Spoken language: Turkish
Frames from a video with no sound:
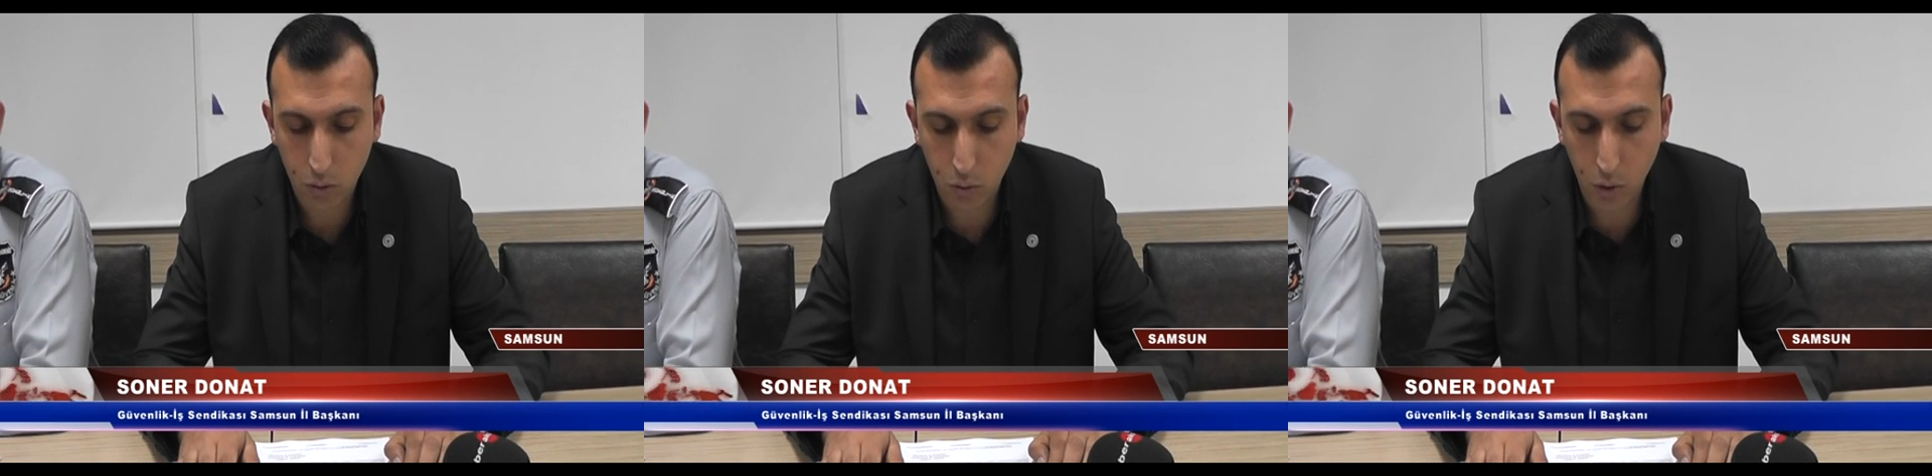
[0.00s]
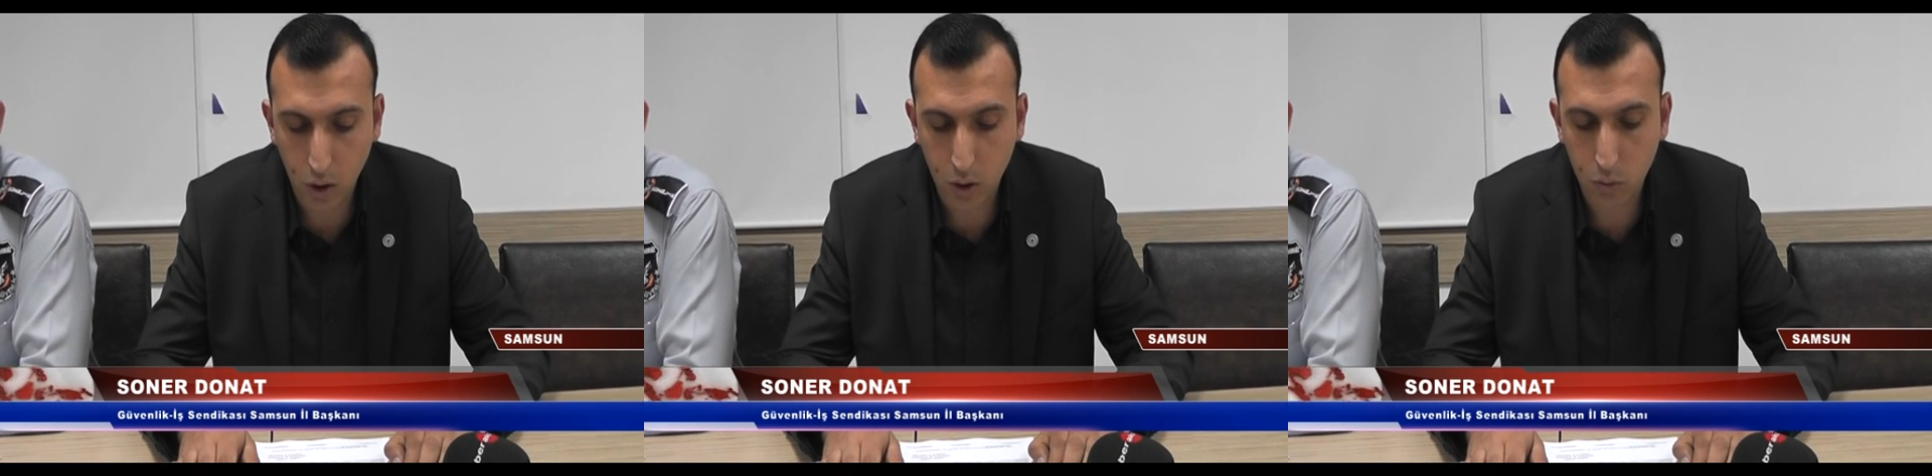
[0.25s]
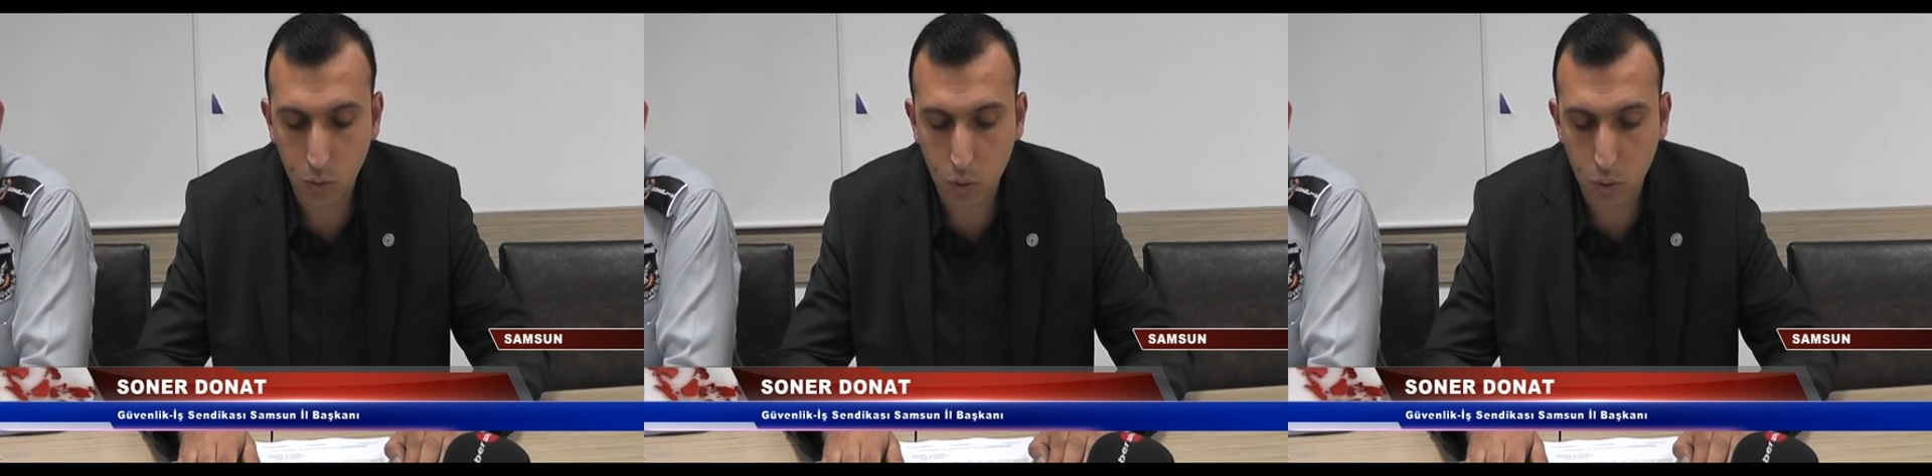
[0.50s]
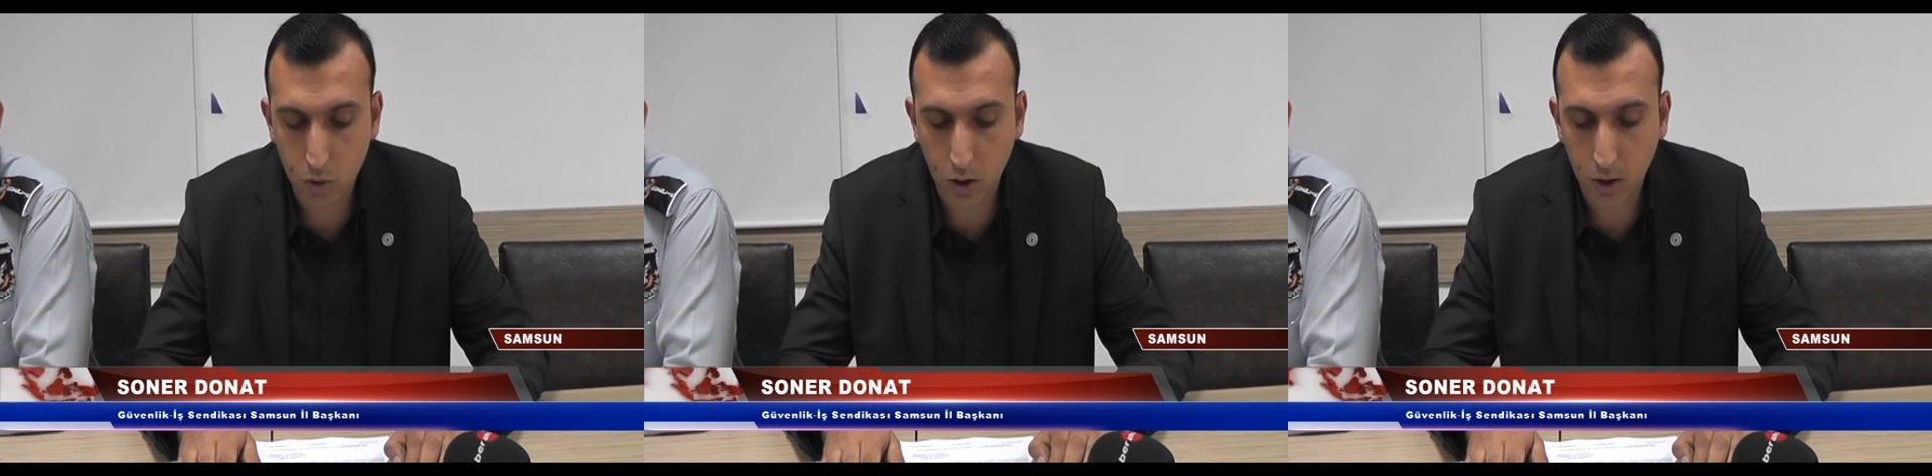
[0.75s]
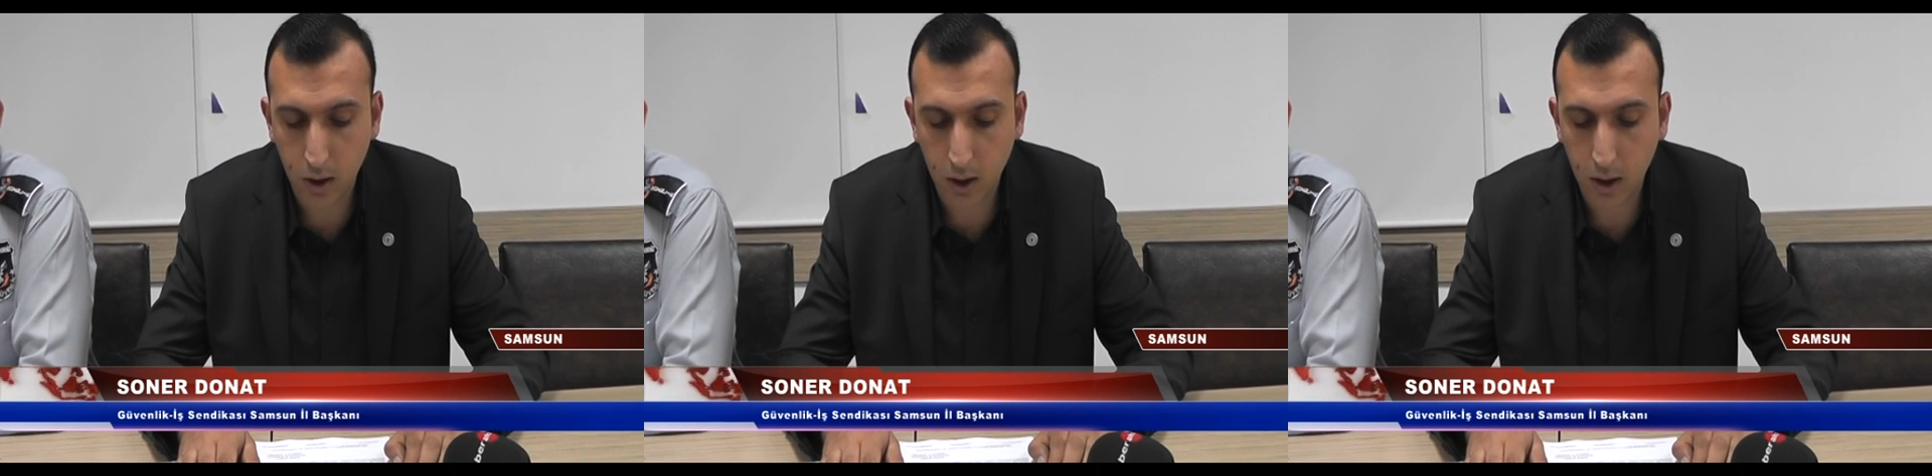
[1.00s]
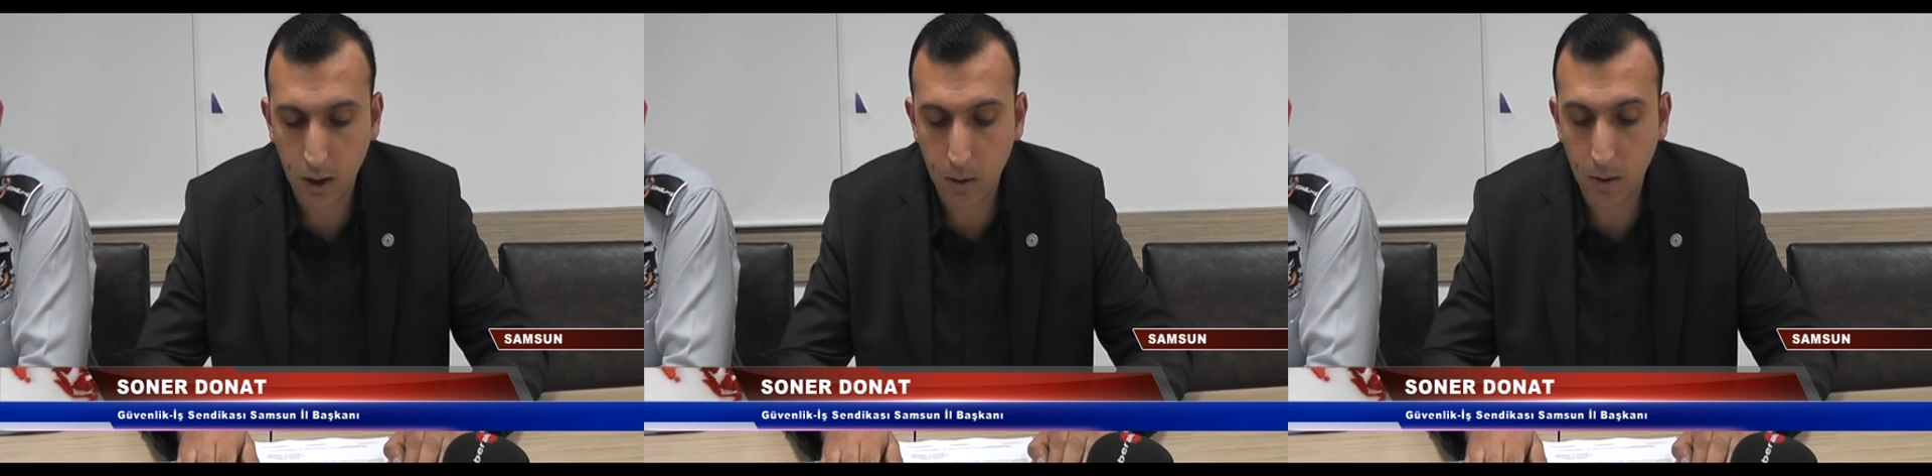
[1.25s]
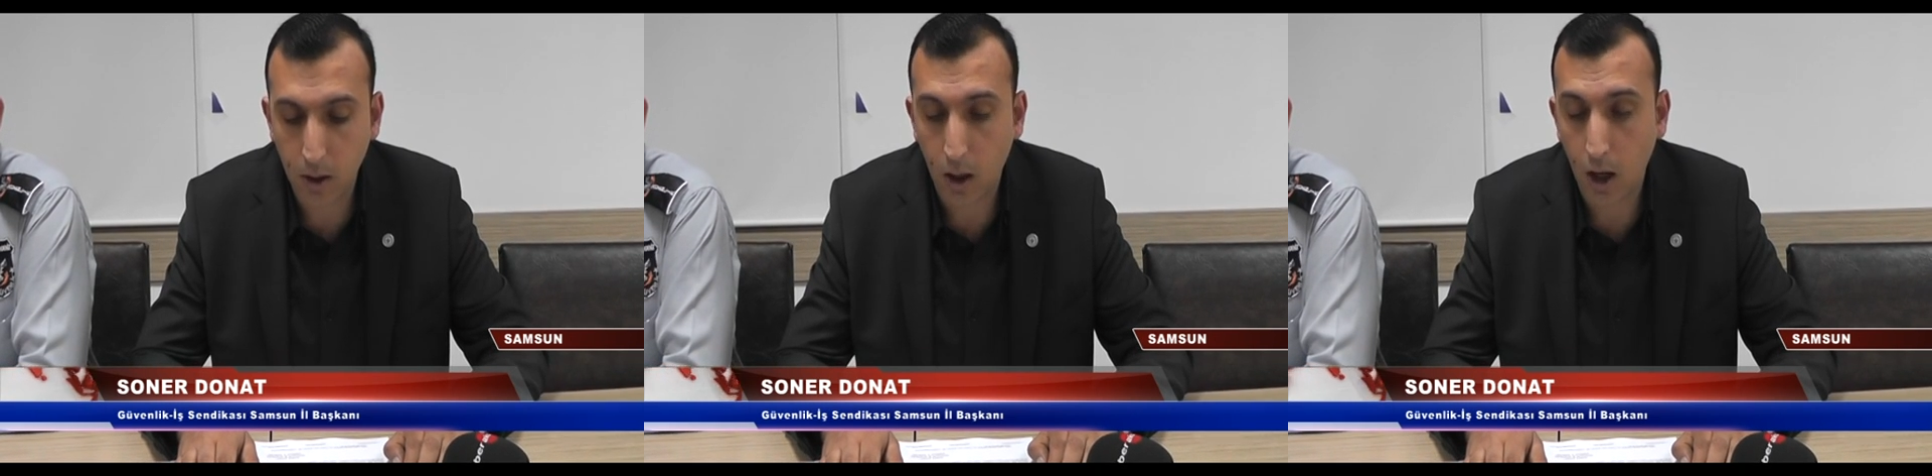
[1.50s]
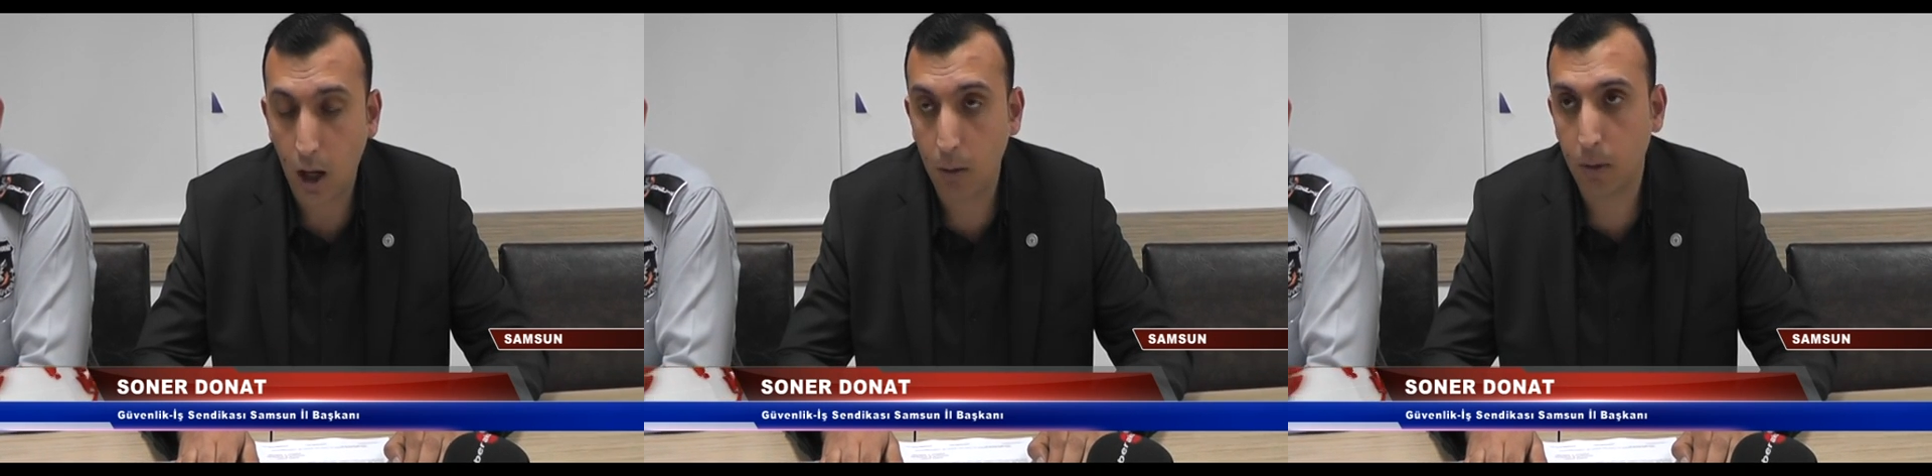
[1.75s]
güvenlik hususlarını dikkate
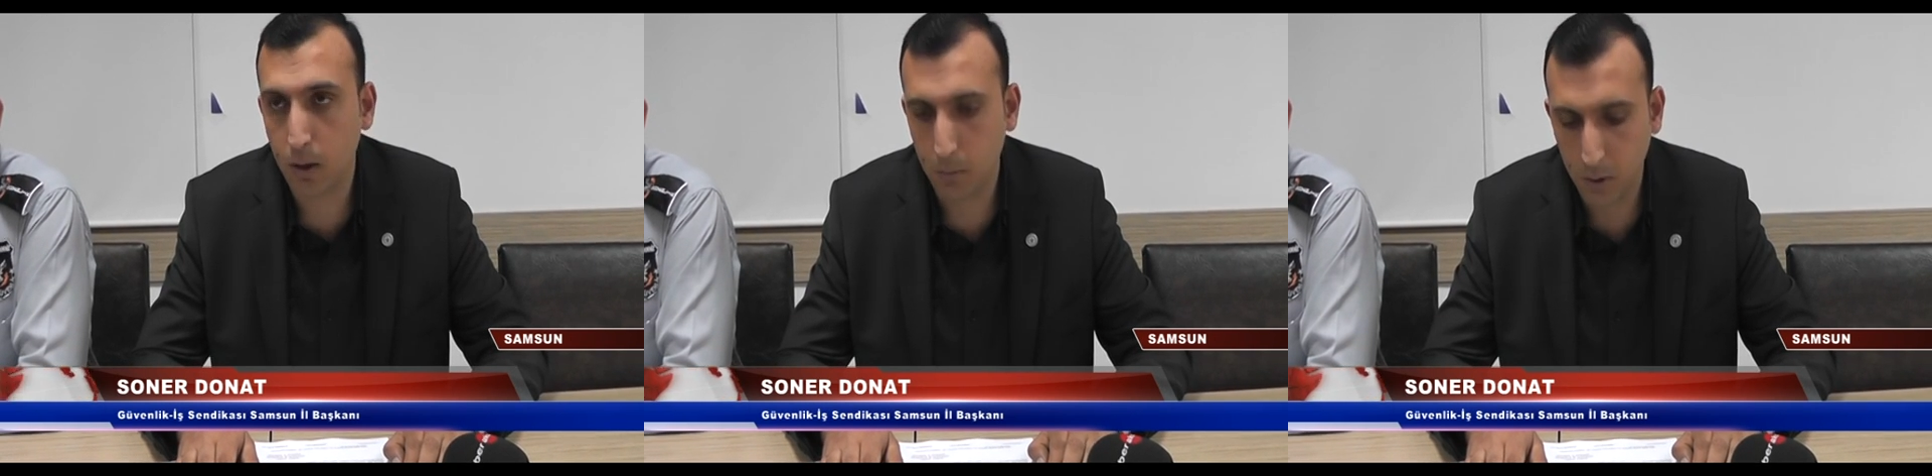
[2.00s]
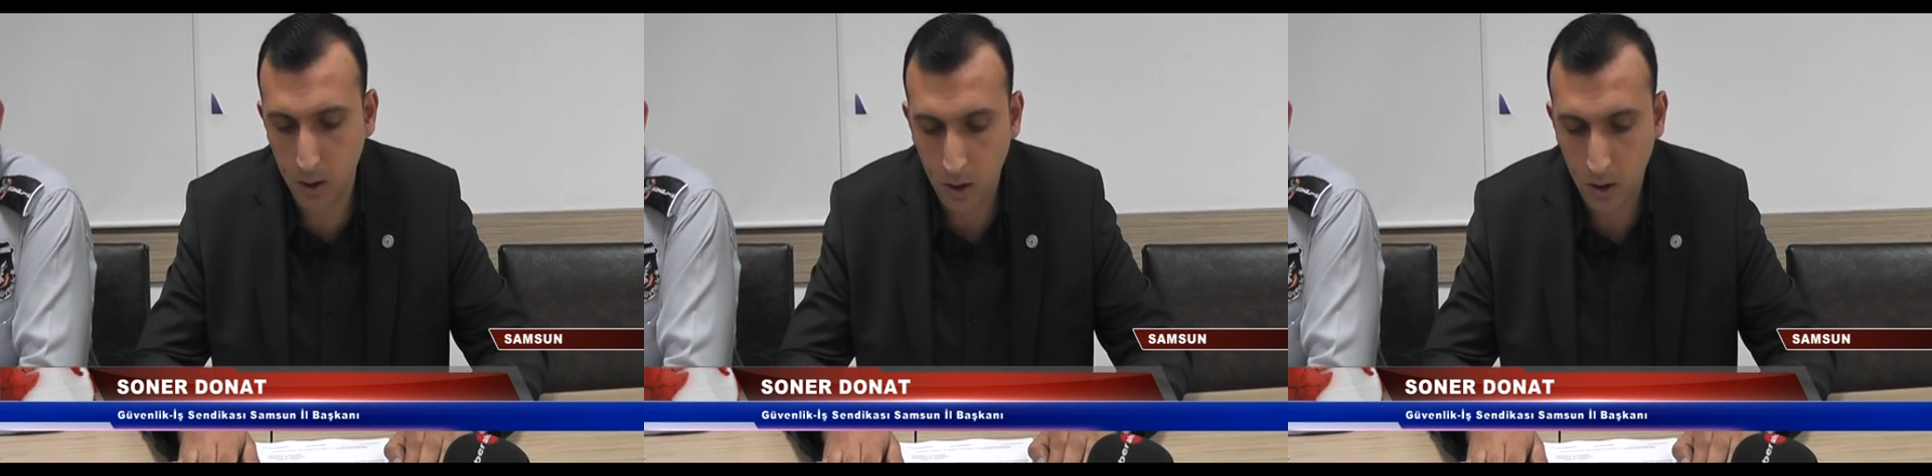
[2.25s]
almadı mı?